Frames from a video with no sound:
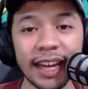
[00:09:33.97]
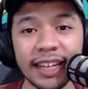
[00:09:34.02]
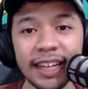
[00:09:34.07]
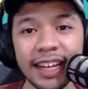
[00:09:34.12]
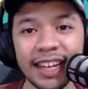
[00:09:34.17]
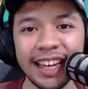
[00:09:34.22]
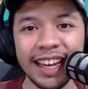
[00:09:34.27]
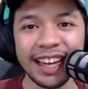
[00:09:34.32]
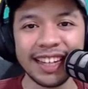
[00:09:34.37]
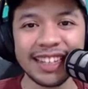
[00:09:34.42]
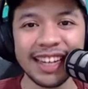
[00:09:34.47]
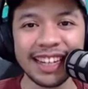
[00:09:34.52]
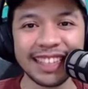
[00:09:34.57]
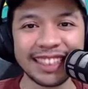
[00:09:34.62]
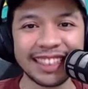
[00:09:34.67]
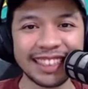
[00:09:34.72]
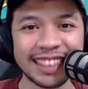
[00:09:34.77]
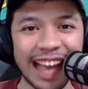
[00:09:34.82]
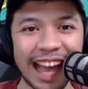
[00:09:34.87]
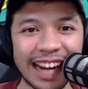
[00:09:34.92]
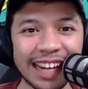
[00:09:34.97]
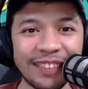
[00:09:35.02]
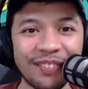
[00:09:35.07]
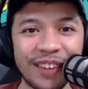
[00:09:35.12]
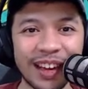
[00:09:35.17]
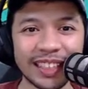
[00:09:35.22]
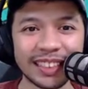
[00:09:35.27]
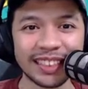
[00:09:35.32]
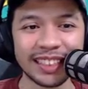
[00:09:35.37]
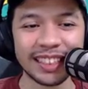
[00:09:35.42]
kayaknya dari sisi
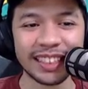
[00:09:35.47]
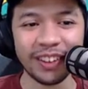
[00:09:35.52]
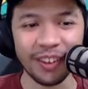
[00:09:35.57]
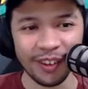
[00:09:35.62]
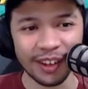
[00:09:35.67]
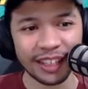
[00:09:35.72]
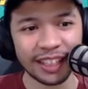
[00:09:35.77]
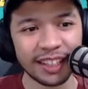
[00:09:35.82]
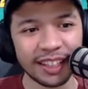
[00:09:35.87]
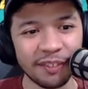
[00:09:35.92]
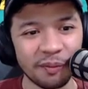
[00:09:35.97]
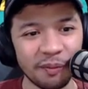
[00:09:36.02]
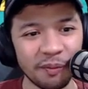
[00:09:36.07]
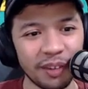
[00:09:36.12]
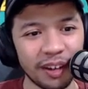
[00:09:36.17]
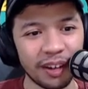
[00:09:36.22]
animasi yo ini